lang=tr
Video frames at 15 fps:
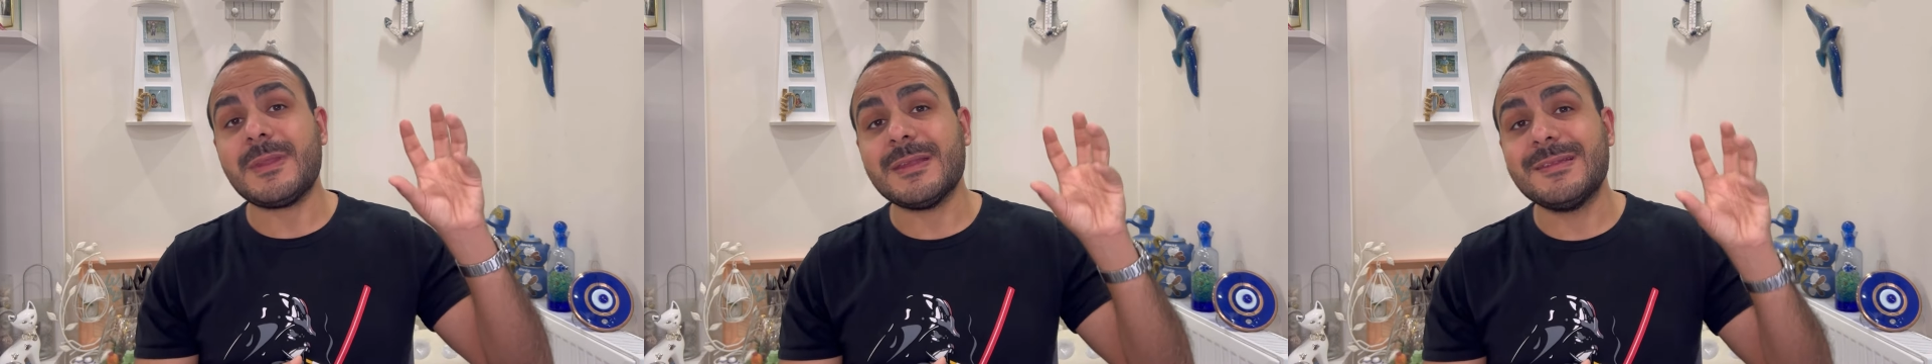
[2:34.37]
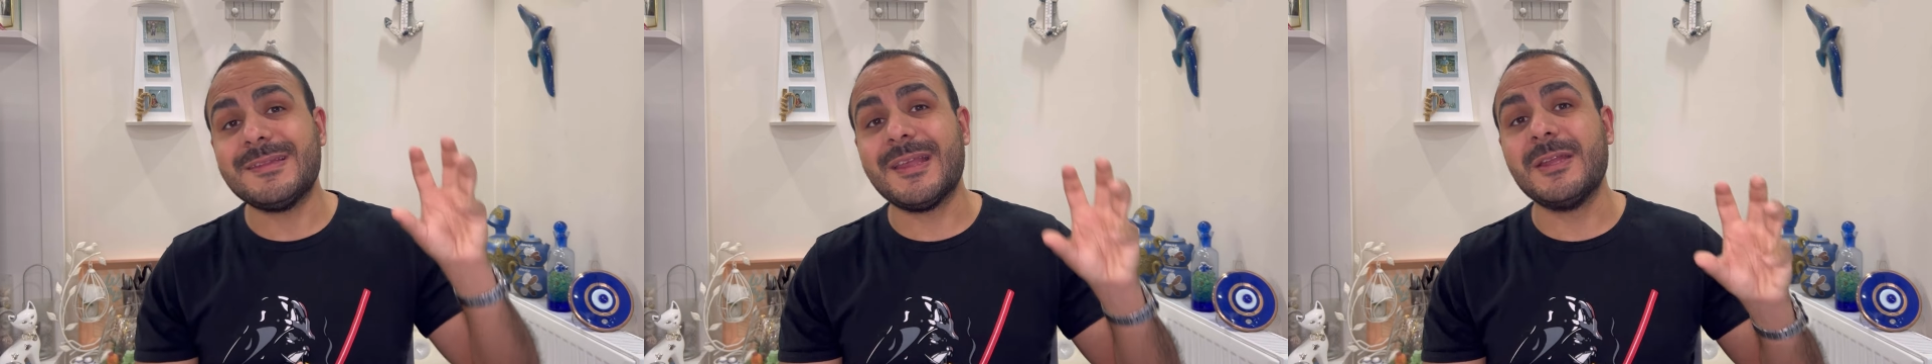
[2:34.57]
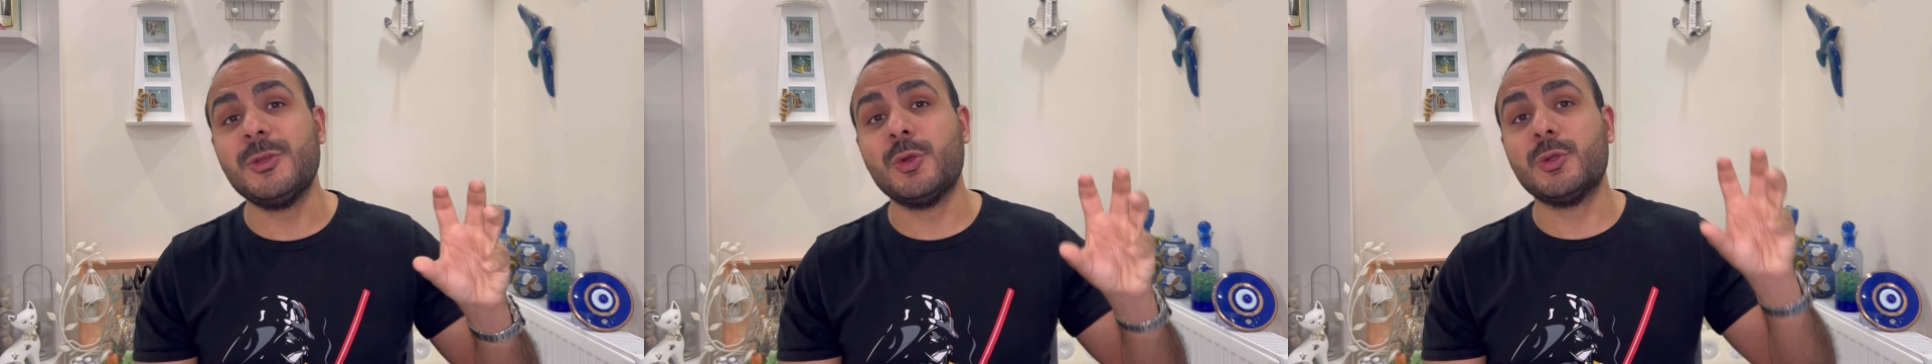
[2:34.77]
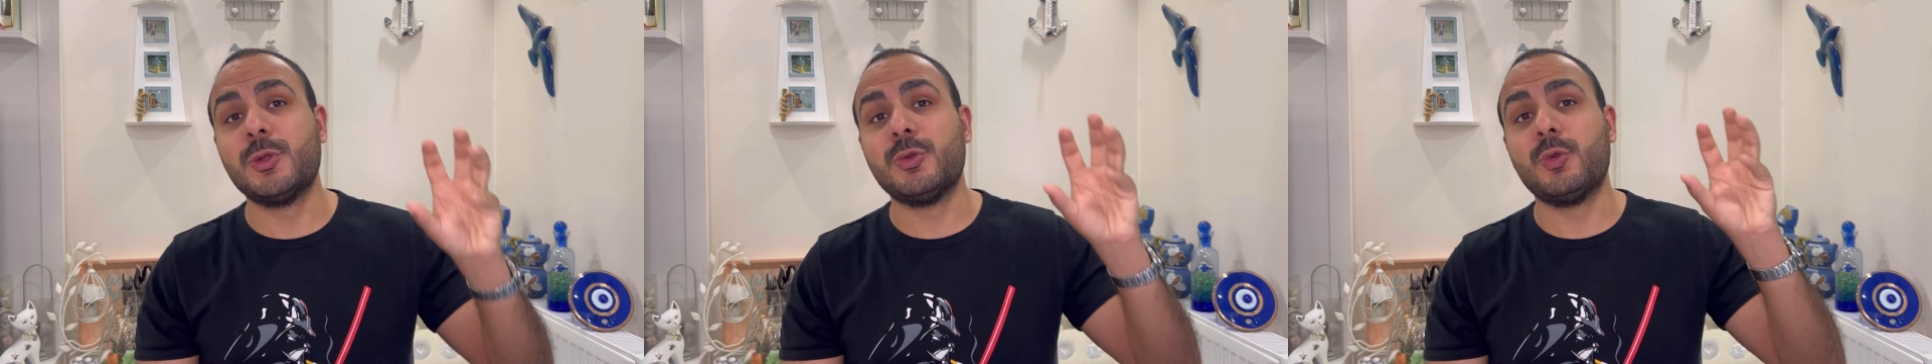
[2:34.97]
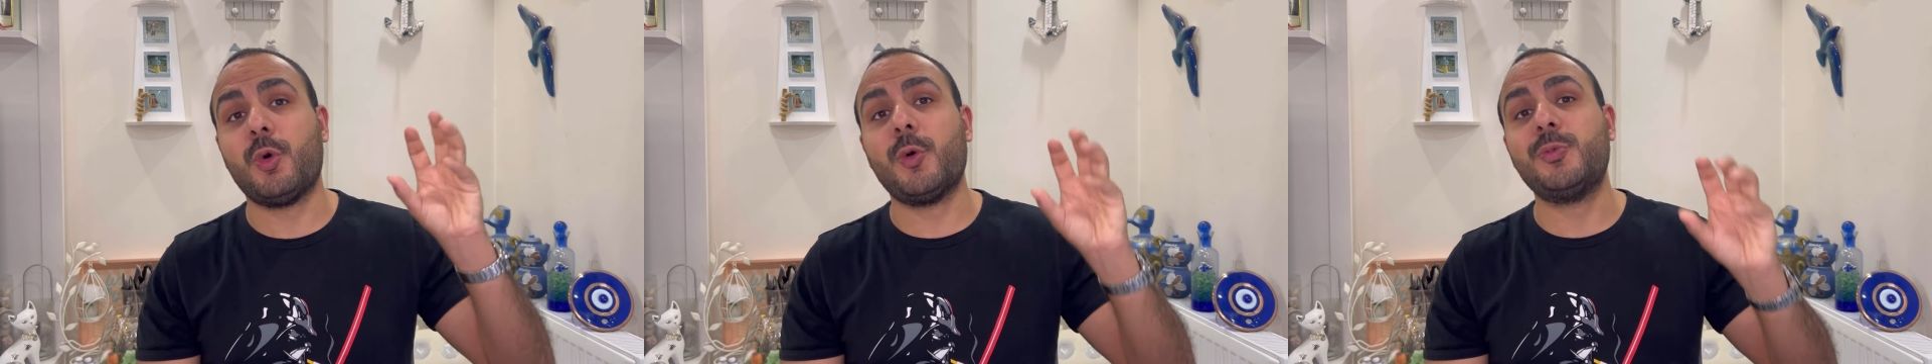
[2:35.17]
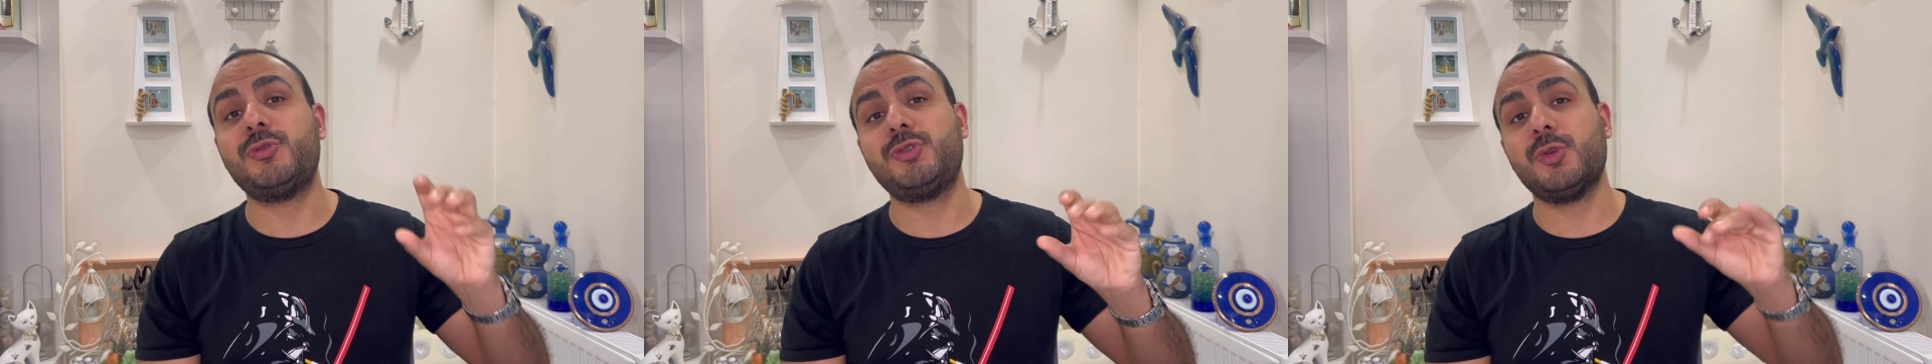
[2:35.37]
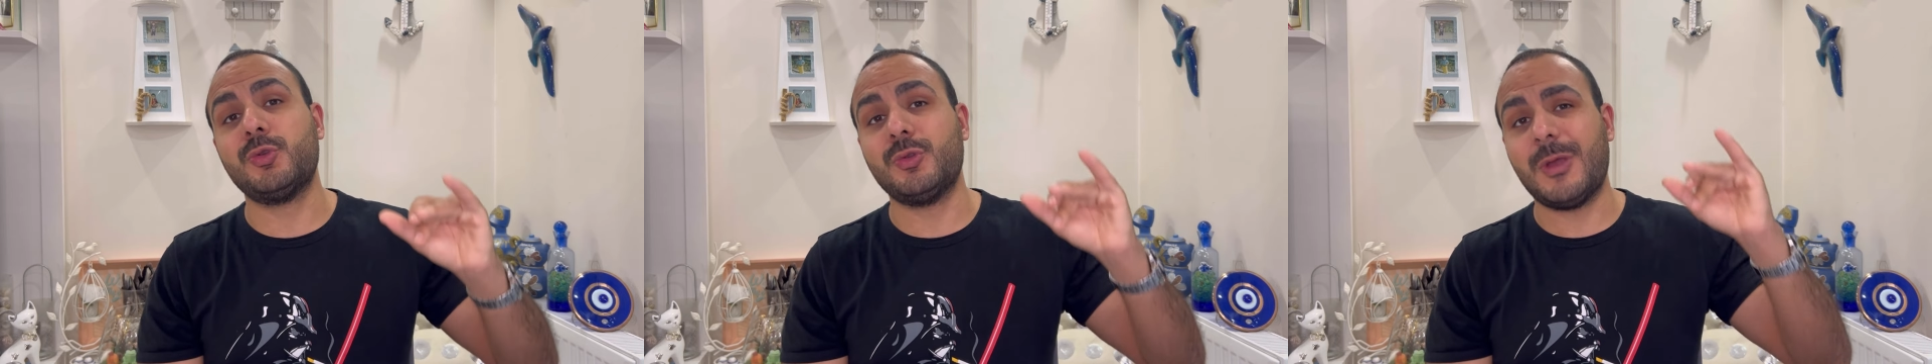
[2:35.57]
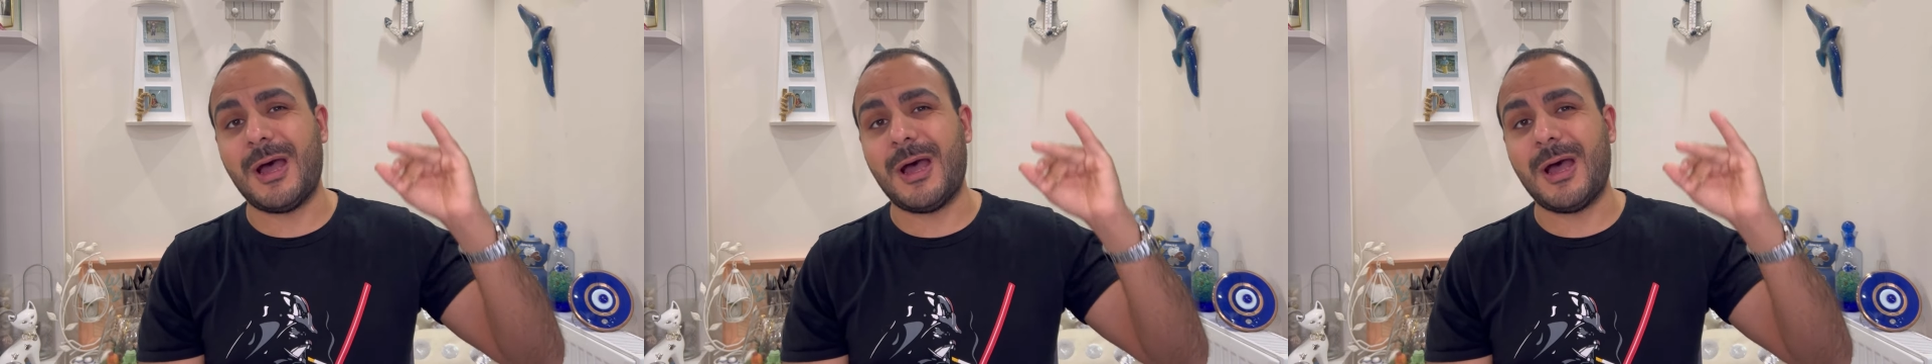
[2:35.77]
Zaniolo'nun opsiyonunu